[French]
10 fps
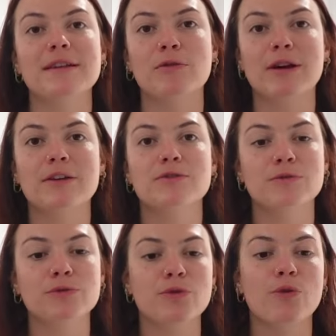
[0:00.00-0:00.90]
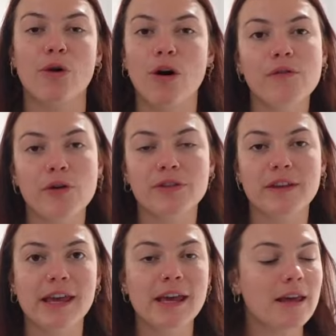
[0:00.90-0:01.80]
c'est l'occasion de
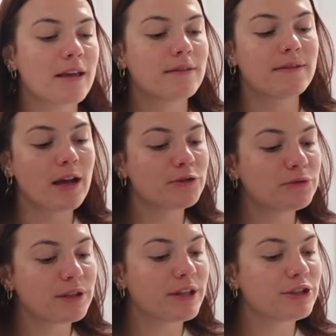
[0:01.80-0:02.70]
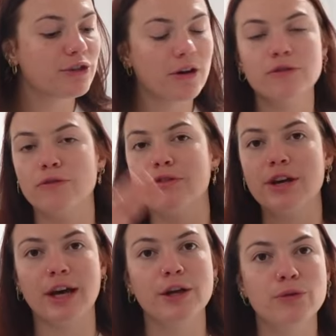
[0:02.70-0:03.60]
renforcer d'ajouter des choses, de
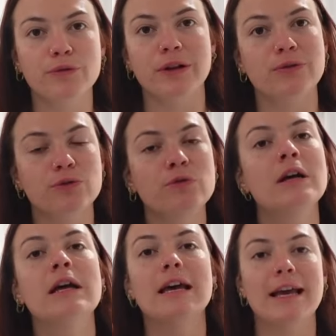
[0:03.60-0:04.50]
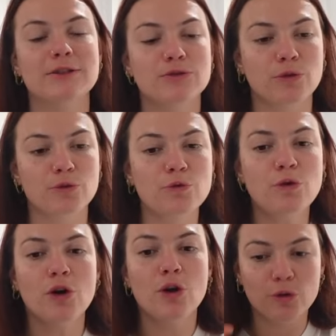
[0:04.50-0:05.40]
venir étoffer le tout et
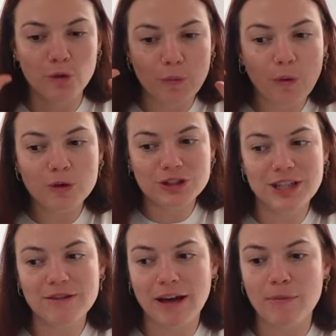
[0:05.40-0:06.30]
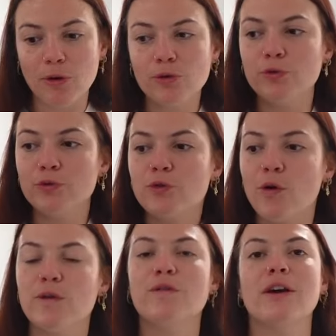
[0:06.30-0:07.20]
surtout de projeter vraiment tout ce
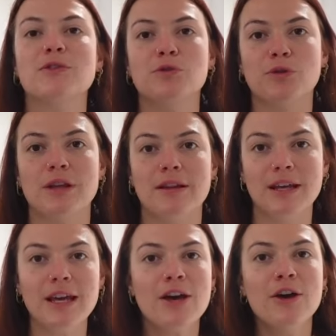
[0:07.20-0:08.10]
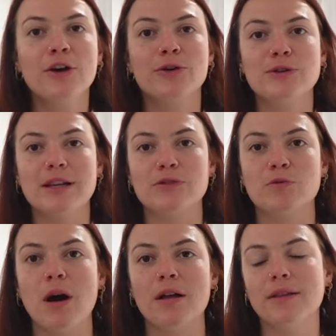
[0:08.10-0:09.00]
qu'on veut faire sur une année que ça
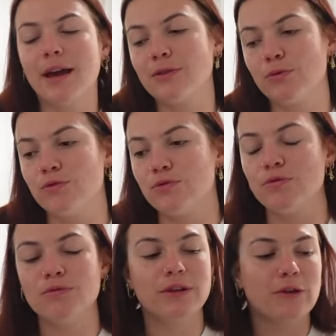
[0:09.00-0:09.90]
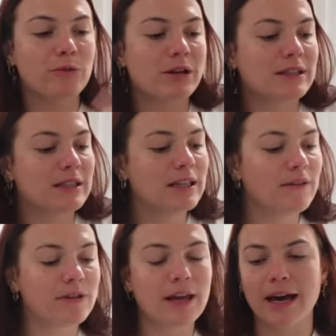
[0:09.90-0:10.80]
soit des résolutions, des
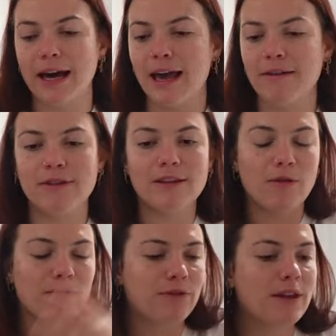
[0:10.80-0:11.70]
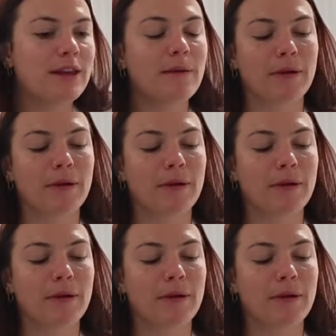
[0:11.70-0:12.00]
objectifs, des rêves, des envies, des